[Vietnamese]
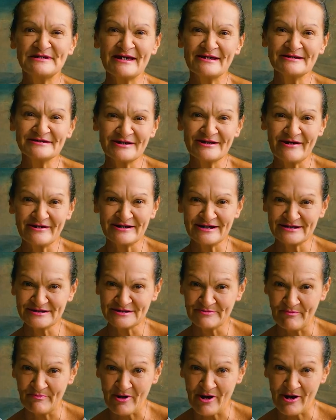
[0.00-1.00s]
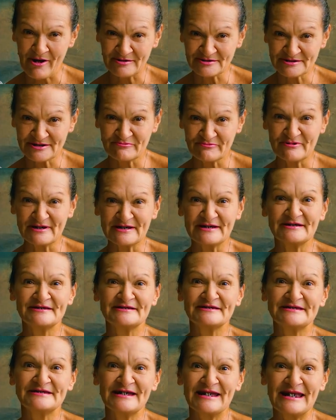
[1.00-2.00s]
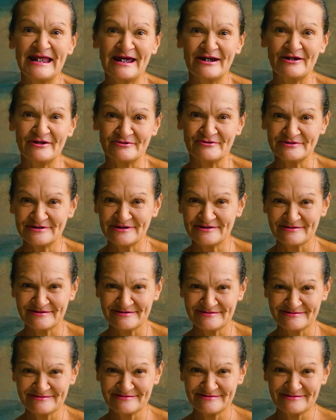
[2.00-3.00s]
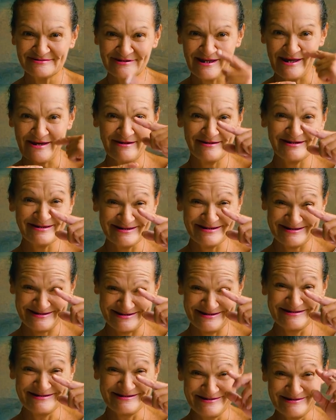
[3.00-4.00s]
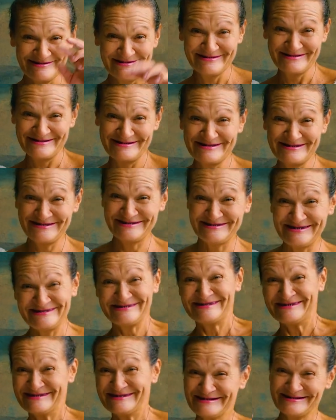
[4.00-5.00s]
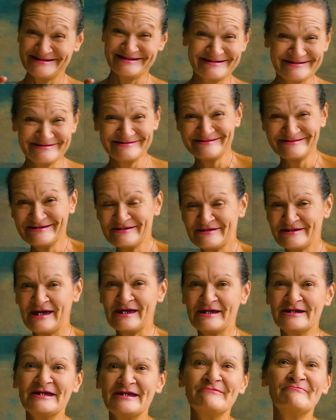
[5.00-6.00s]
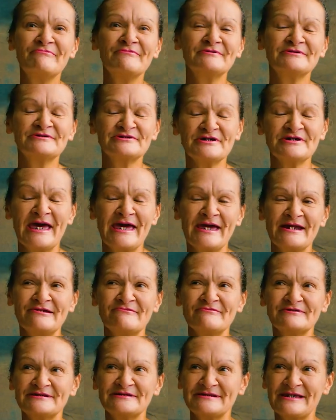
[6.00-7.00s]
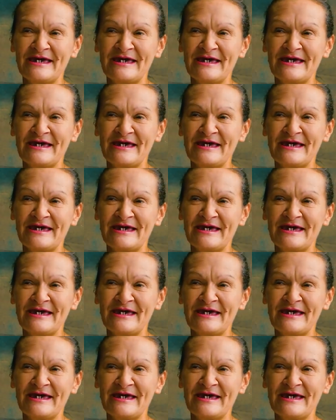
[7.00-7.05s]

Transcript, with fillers: Mặc dù đã ở tuổi gần đất xa trời, nhưng cái mại dâm Tamako vẫn rất trẻ trung và trang điểm loè loẹt để cầu khách tới